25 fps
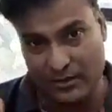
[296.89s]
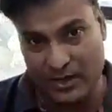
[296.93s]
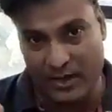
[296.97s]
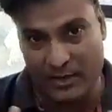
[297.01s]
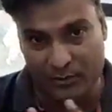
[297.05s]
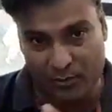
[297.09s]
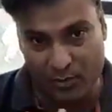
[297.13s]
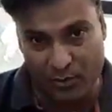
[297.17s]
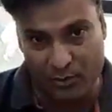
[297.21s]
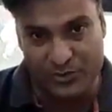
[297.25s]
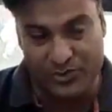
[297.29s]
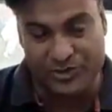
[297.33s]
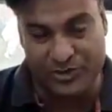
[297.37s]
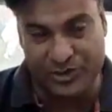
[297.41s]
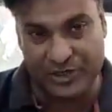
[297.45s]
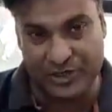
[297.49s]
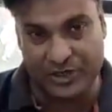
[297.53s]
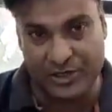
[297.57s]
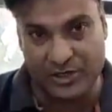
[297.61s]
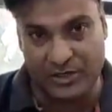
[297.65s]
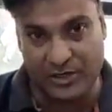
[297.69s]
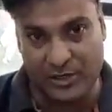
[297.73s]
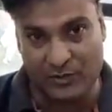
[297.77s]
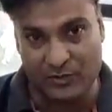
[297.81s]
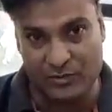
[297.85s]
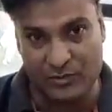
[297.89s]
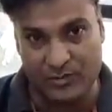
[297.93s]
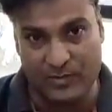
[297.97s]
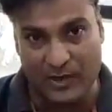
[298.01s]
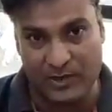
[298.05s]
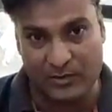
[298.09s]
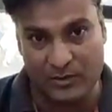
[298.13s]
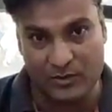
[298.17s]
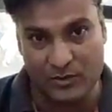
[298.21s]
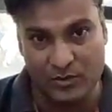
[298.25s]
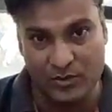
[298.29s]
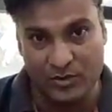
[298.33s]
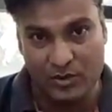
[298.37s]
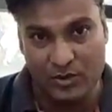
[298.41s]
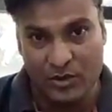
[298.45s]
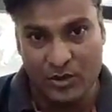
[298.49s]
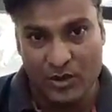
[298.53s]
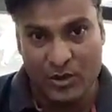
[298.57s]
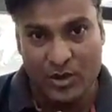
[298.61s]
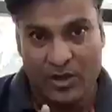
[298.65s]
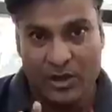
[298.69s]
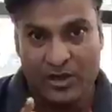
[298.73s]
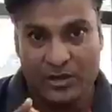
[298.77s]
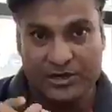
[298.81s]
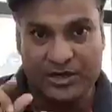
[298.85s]
आपको भी शेयर कर रहा हूँ इस बात को
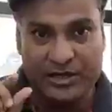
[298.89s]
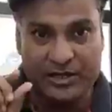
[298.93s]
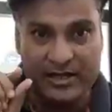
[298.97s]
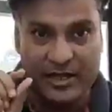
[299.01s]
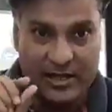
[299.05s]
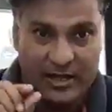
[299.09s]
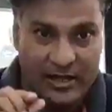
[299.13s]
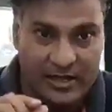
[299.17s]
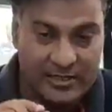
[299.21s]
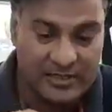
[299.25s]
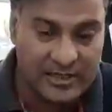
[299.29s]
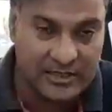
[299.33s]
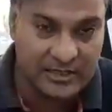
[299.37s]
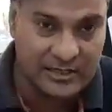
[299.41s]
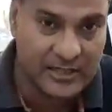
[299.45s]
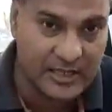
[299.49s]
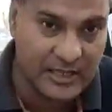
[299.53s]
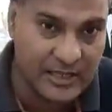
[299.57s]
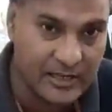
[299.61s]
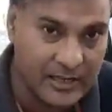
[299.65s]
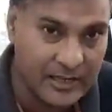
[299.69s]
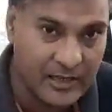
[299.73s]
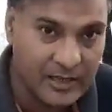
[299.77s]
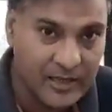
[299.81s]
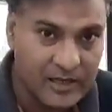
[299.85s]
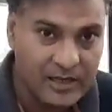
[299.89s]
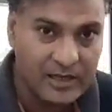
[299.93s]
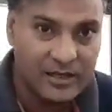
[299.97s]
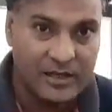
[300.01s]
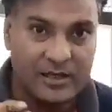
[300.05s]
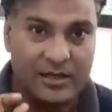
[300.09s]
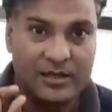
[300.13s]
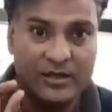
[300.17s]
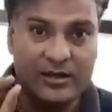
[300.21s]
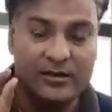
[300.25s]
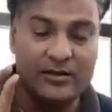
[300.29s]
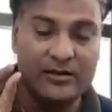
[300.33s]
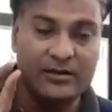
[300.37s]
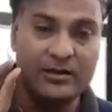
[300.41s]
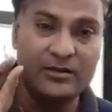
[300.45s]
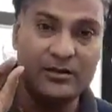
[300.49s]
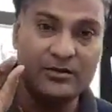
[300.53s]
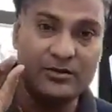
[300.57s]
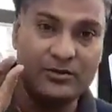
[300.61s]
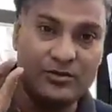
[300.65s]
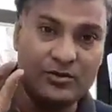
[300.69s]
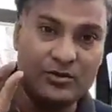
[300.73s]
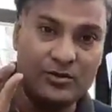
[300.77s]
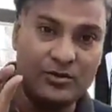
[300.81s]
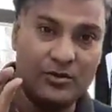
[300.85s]
कि ये देखा जाता है
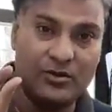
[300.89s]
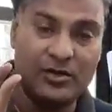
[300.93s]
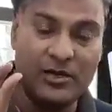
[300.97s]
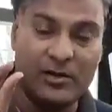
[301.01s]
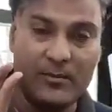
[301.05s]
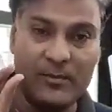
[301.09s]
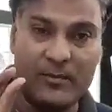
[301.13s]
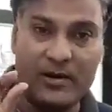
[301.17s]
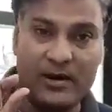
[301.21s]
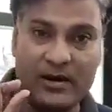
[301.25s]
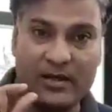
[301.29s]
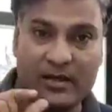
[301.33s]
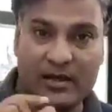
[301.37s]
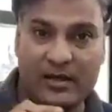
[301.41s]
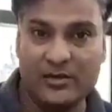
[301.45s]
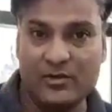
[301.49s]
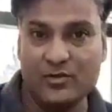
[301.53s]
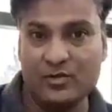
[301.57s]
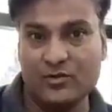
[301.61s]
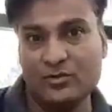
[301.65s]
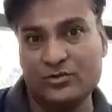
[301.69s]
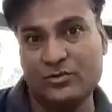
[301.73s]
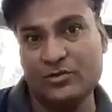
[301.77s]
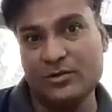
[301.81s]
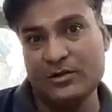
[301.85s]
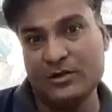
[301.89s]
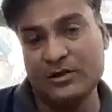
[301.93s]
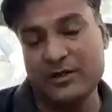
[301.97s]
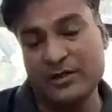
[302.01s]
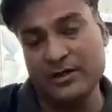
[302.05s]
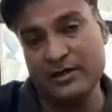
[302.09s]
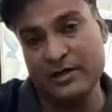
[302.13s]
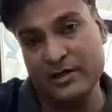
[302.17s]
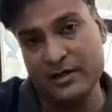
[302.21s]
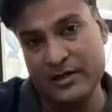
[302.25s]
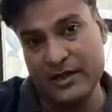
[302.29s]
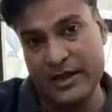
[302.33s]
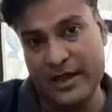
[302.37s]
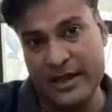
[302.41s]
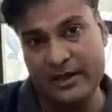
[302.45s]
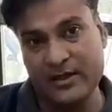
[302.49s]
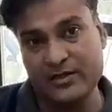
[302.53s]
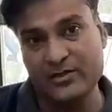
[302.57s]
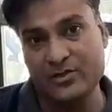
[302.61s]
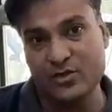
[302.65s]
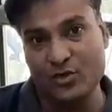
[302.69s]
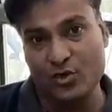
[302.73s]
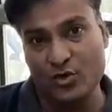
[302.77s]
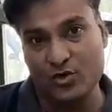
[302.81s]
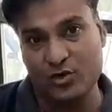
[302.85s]
कि जो लव बर्ड का जो
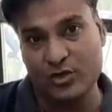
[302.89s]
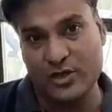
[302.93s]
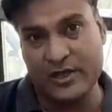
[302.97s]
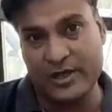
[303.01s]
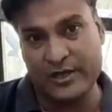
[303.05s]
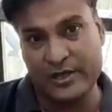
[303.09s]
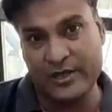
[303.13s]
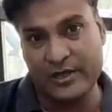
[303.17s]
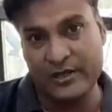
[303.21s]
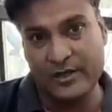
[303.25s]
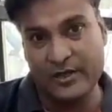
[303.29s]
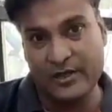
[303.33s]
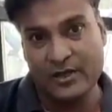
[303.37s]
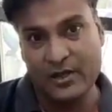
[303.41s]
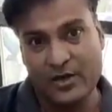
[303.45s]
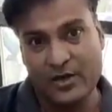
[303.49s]
एग जो होता है